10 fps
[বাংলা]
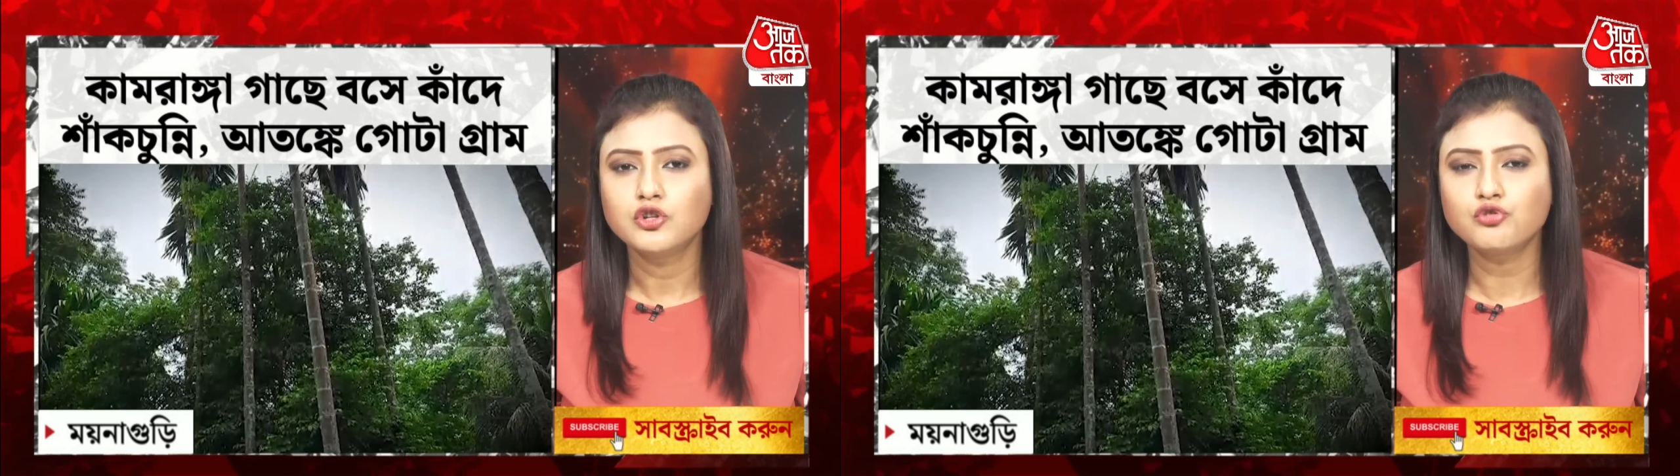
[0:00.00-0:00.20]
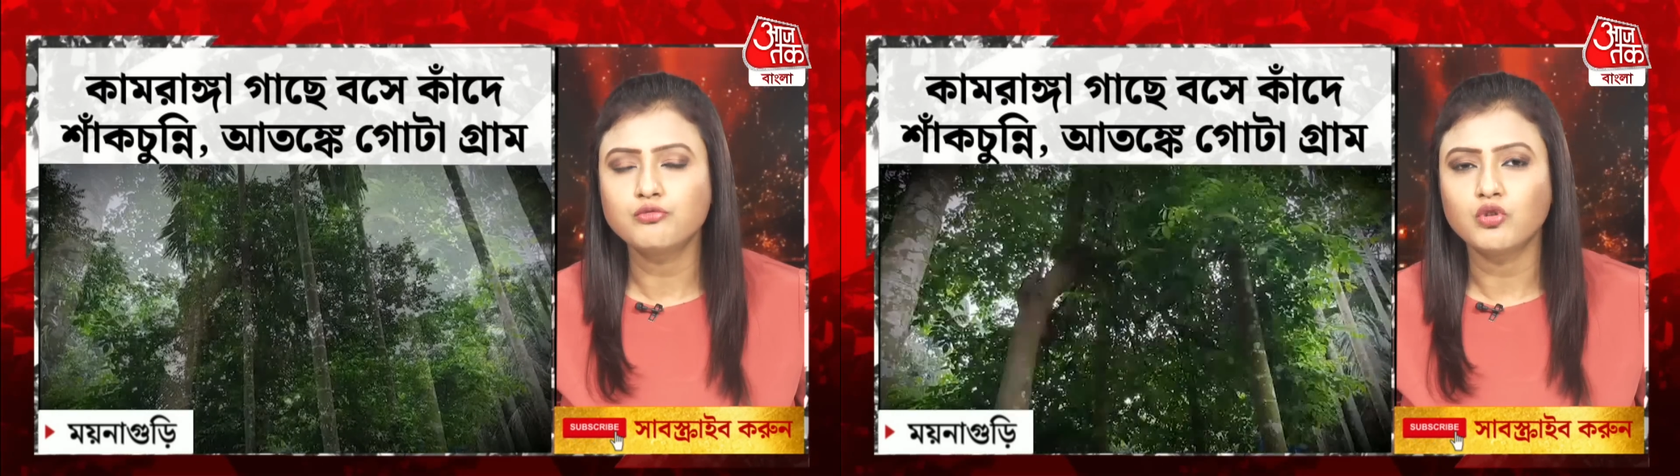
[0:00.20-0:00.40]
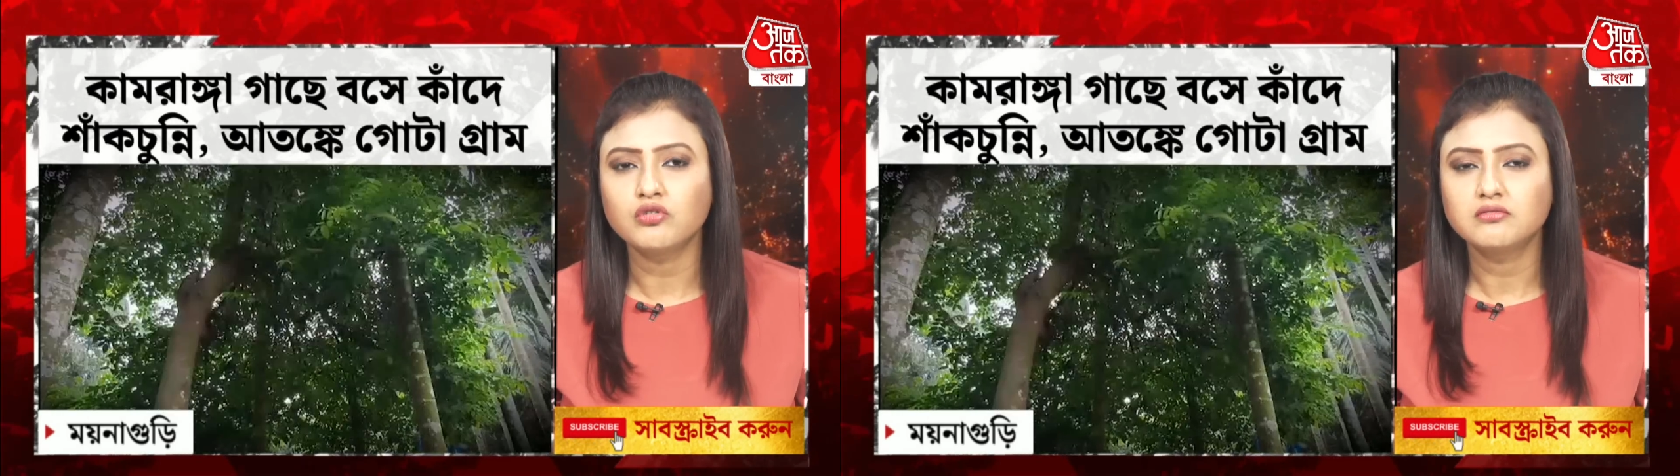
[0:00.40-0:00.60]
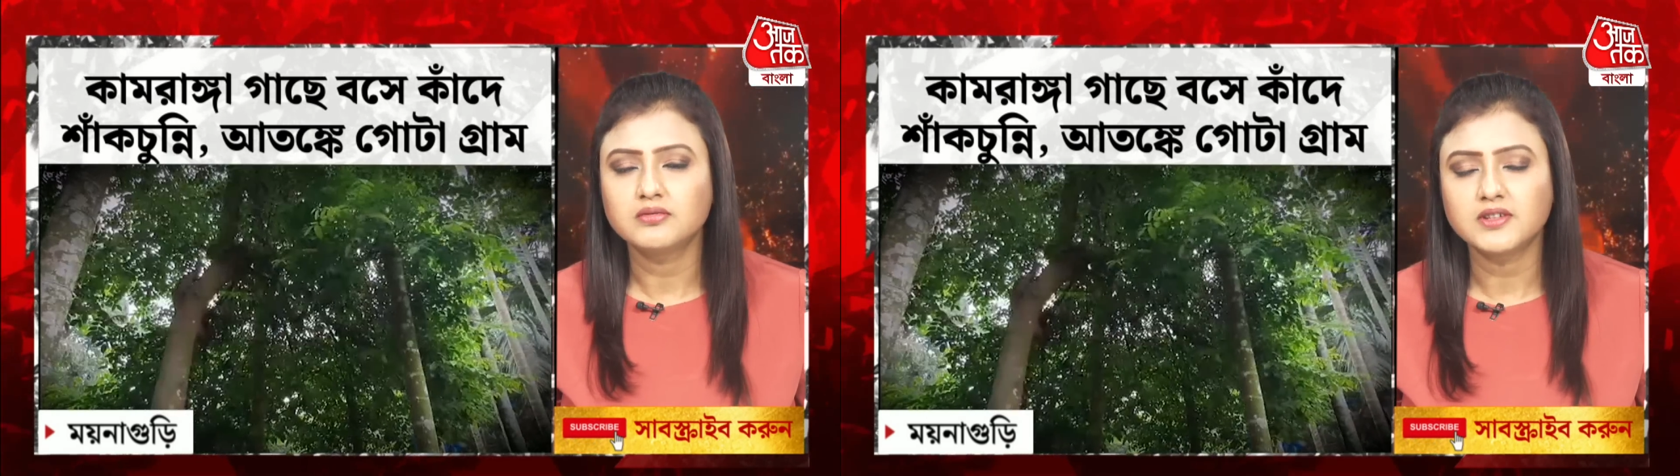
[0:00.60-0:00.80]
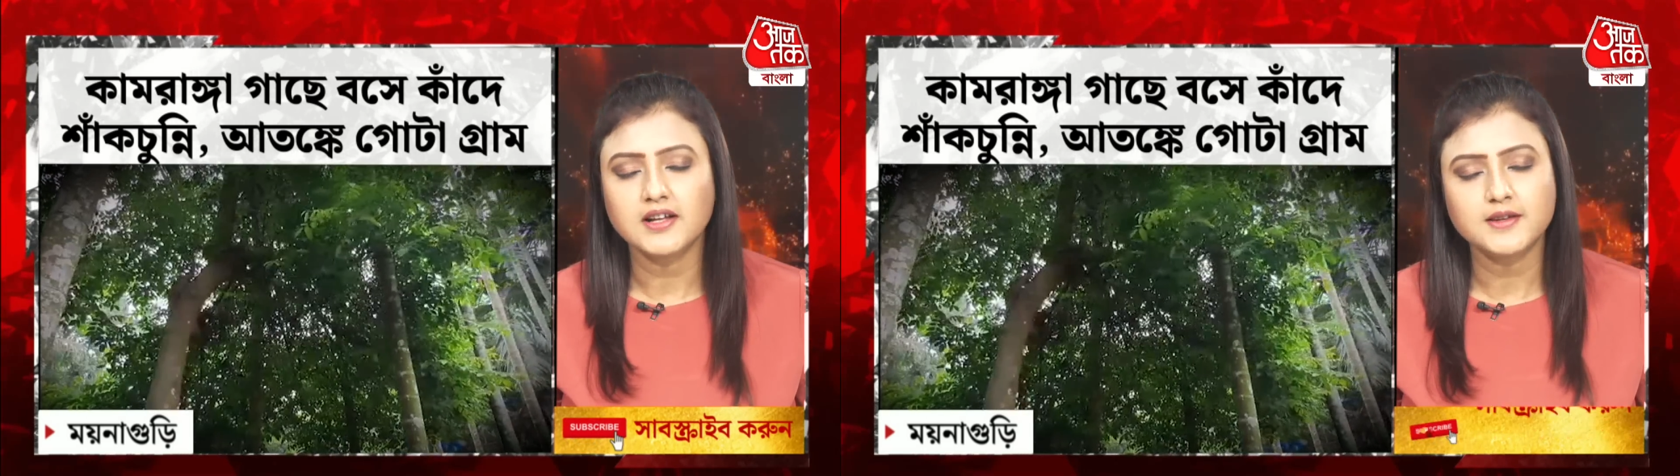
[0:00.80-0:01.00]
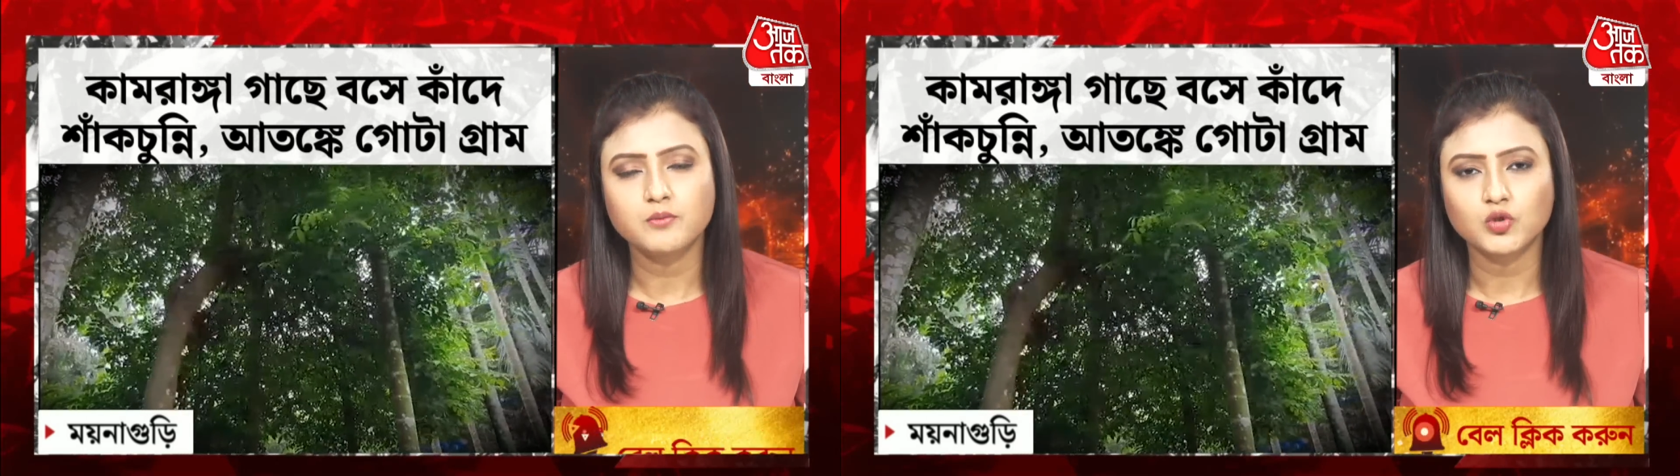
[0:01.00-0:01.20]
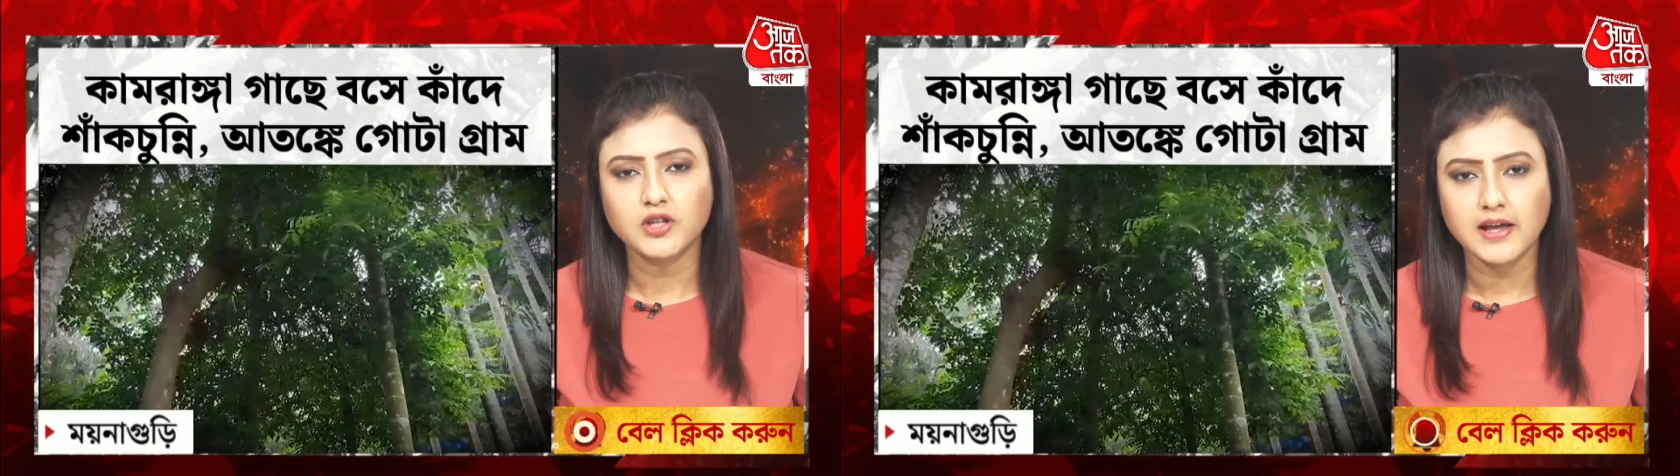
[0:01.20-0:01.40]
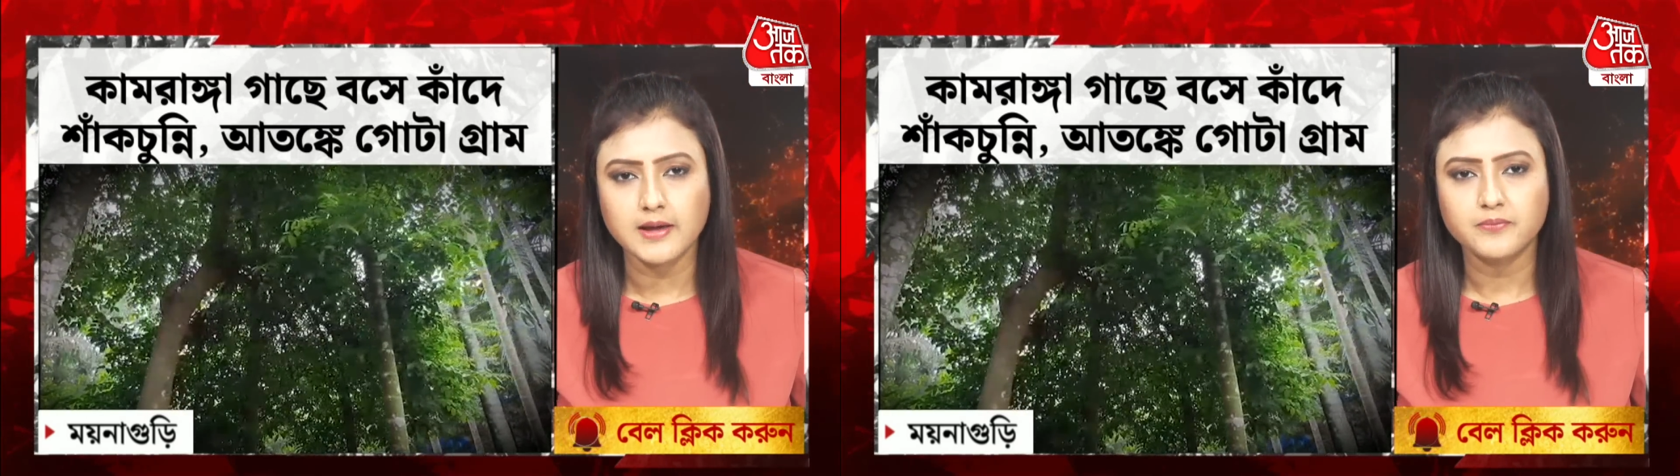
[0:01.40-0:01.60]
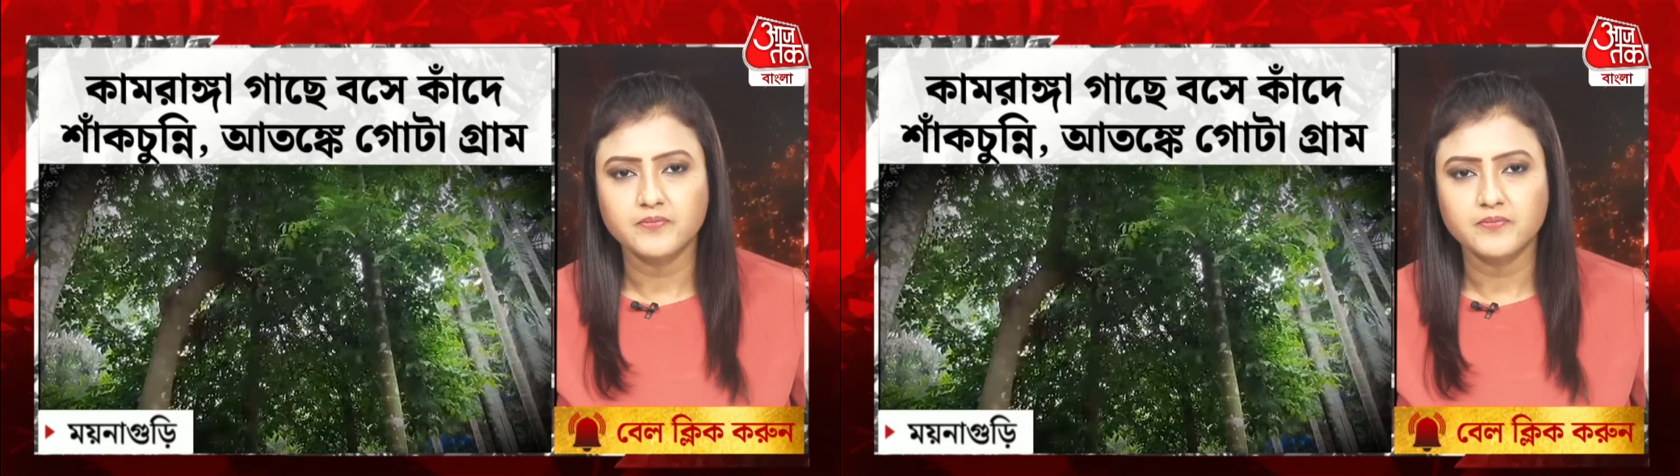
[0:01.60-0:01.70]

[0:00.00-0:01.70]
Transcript: শুনবো কাদের মুখ থেকেই